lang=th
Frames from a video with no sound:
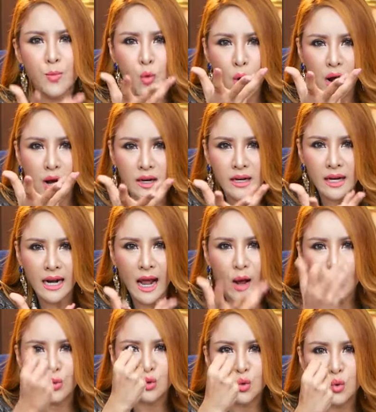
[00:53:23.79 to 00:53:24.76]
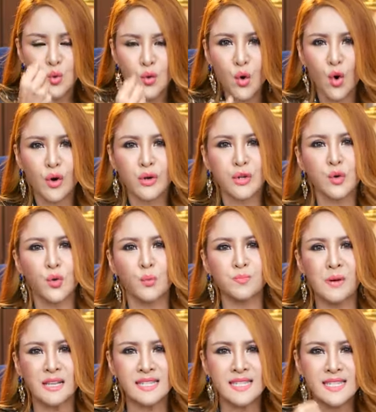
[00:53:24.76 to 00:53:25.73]
พวกเราทุกคนอยู่
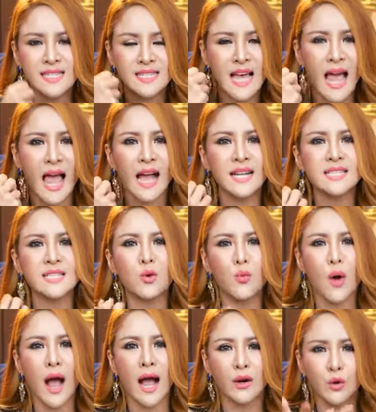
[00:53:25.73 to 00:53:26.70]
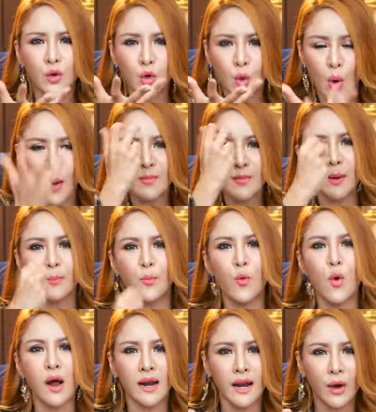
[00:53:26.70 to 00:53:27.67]
เป็นแสงสว่างร่วมกับ
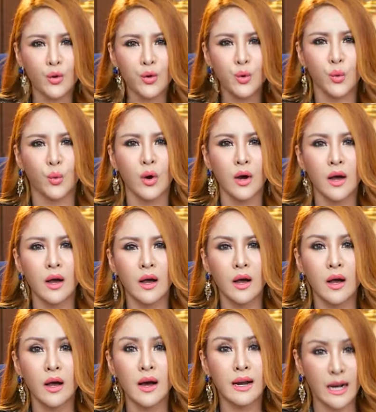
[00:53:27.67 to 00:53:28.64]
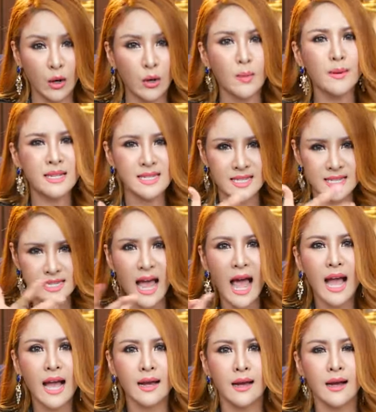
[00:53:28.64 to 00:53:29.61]
พวกเราอยู่เรากำลังส
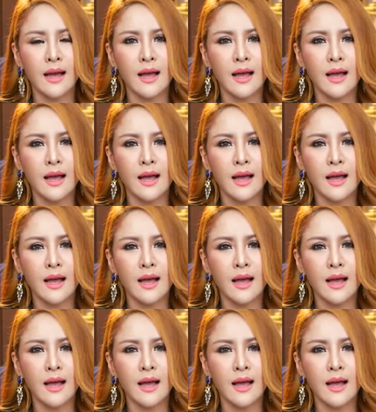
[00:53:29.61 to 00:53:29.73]
ร้าง